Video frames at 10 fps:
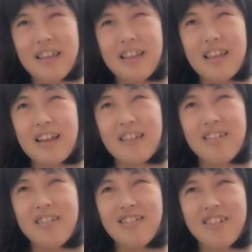えー、いらっ
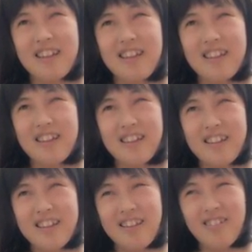しゃるので
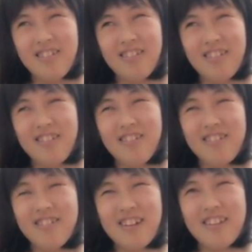ちょっと恐
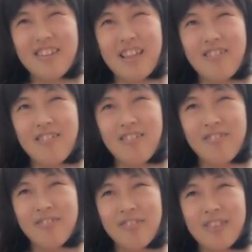縮なんですけど、
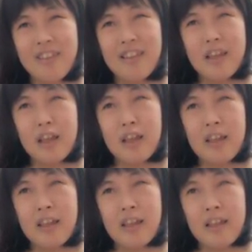えー、
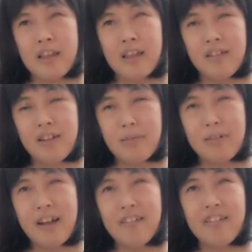
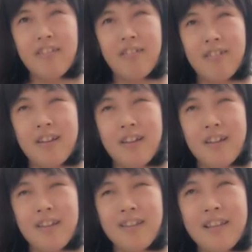クラブハウスの
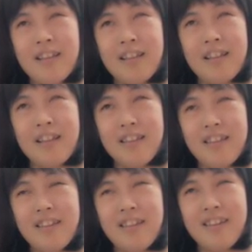宣伝で
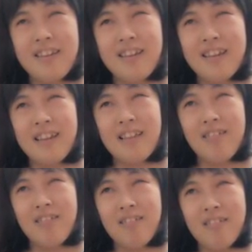すえっと
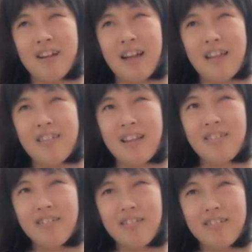明日
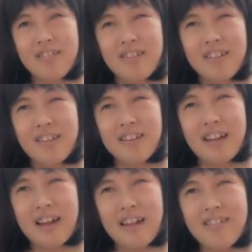の
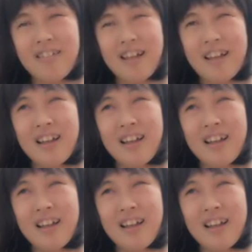明日